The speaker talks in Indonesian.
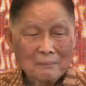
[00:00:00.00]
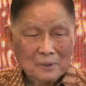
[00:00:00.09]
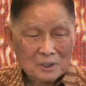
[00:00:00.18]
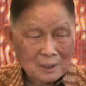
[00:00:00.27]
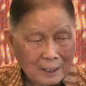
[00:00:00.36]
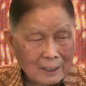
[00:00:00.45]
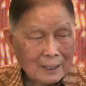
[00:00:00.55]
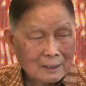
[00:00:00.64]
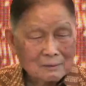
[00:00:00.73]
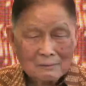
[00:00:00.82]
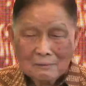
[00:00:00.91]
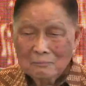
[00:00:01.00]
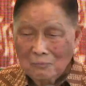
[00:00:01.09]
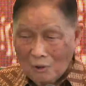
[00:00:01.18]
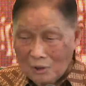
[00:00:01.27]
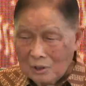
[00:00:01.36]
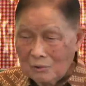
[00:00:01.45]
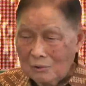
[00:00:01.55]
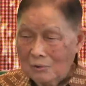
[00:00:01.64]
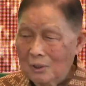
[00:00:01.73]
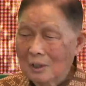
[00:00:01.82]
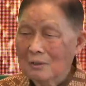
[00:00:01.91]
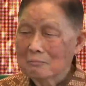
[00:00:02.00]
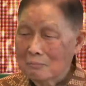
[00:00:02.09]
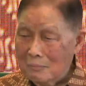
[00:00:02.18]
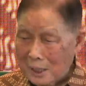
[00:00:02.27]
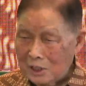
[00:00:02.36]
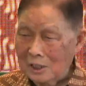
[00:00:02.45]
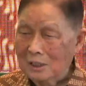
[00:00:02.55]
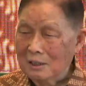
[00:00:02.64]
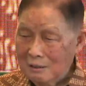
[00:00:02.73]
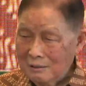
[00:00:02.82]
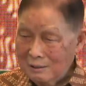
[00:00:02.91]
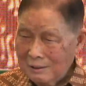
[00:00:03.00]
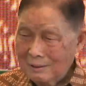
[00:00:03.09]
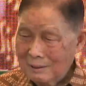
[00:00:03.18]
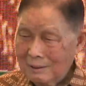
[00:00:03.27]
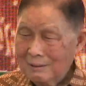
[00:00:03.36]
Sampai sekarang mall itu masih